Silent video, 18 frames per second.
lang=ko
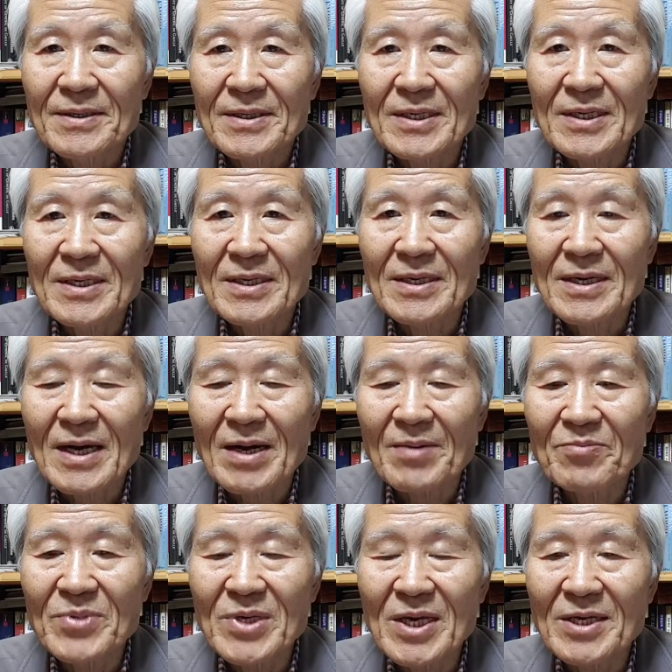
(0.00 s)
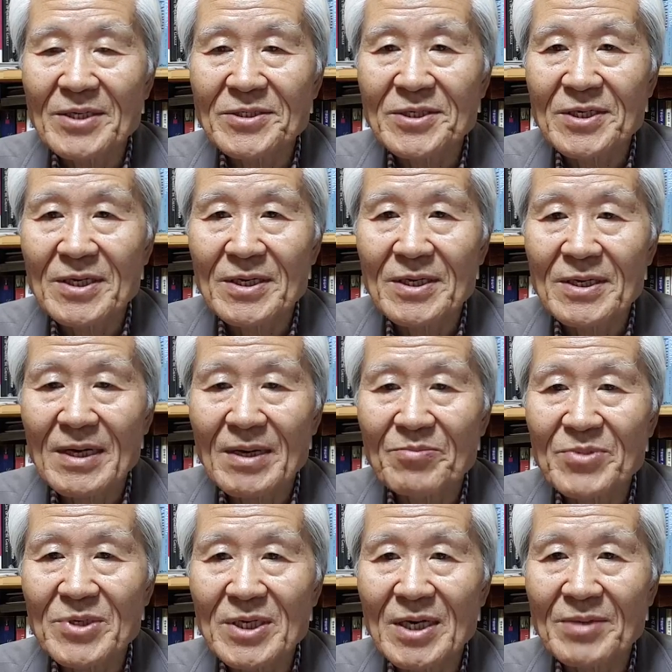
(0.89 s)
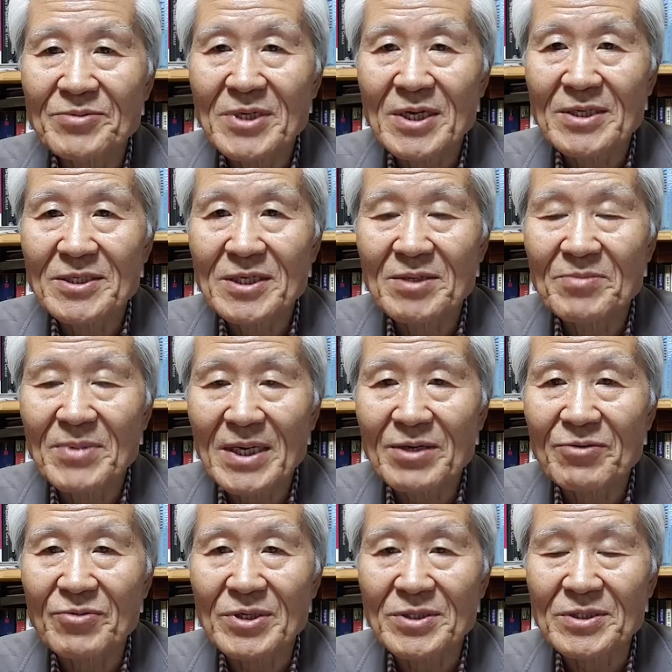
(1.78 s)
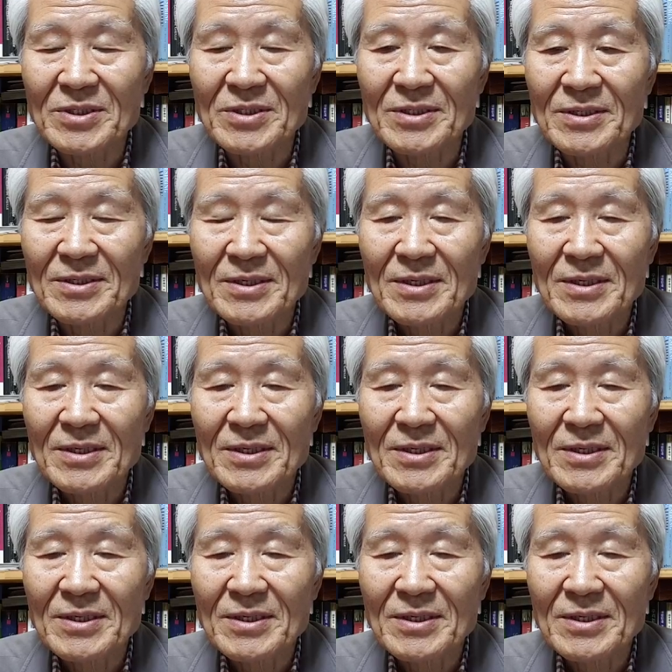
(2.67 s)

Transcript: 이 한미 해체, 한미연합사 해체를 막기 위해서